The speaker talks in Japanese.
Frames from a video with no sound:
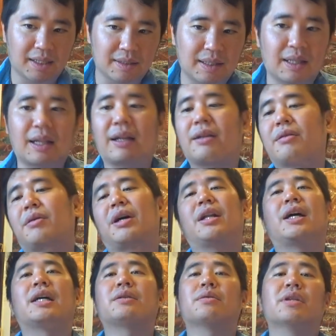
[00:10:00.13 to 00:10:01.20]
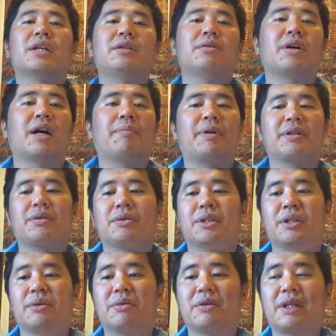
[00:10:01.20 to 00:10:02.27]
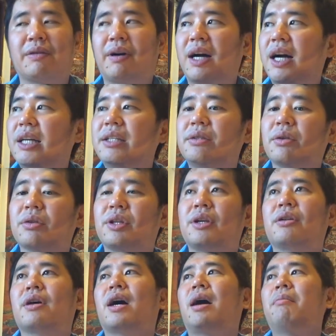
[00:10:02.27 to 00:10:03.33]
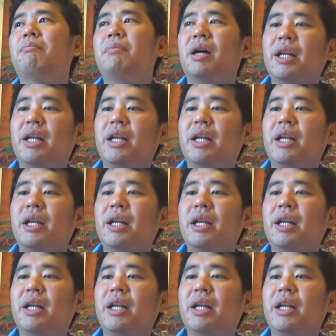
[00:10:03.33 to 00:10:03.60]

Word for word: 活だとか、なんかそんな人がやっぱり正直多くて、若い人っていうのはあん